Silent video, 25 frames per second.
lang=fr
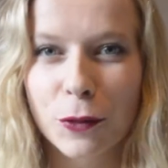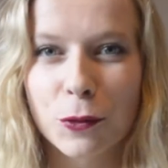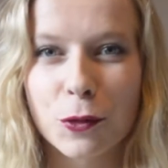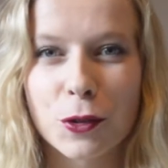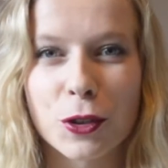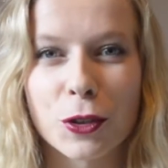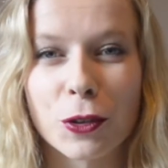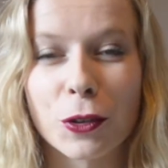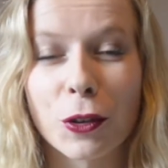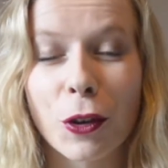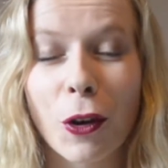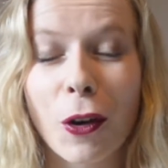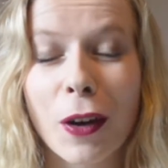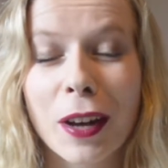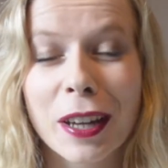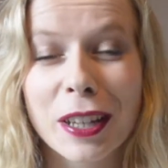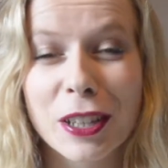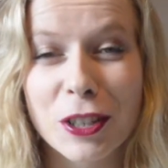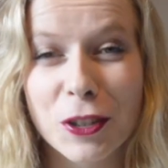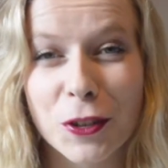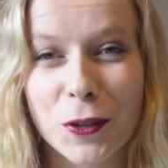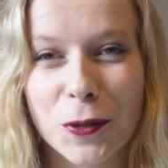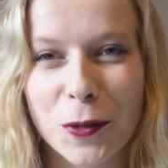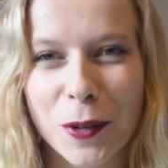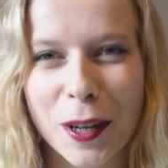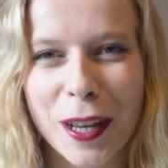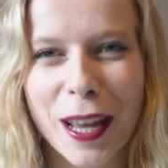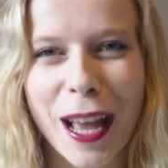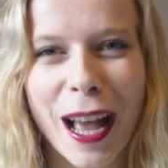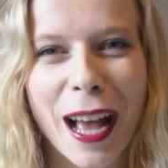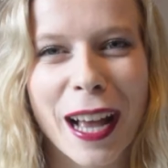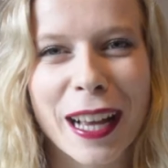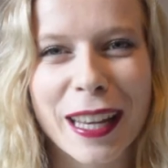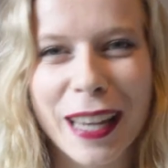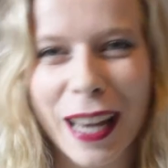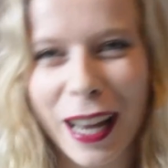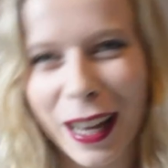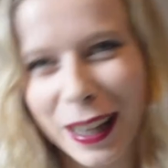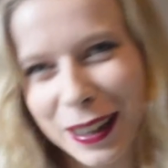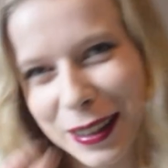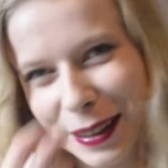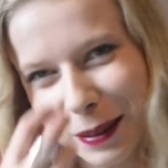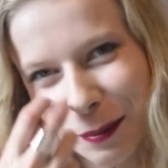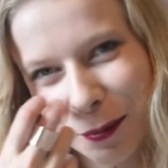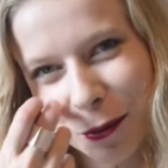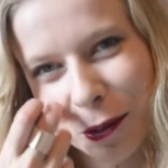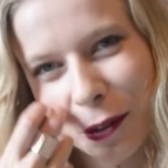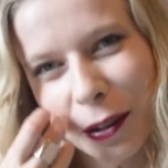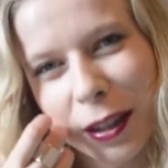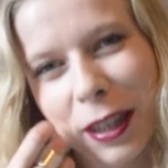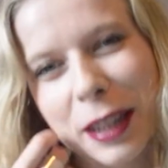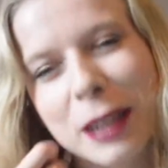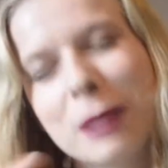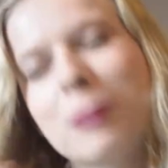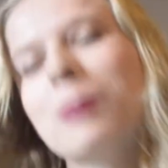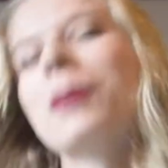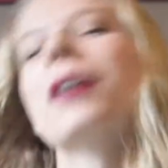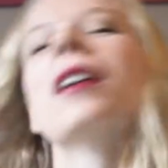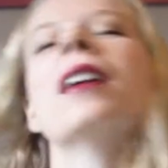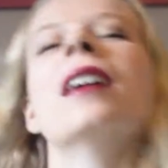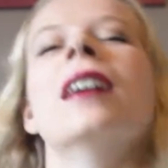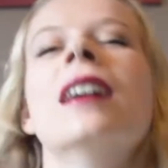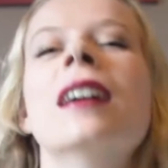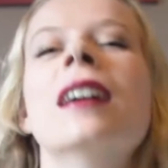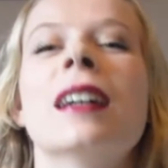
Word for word: donc j'ai encore échoué à garder mon rythme.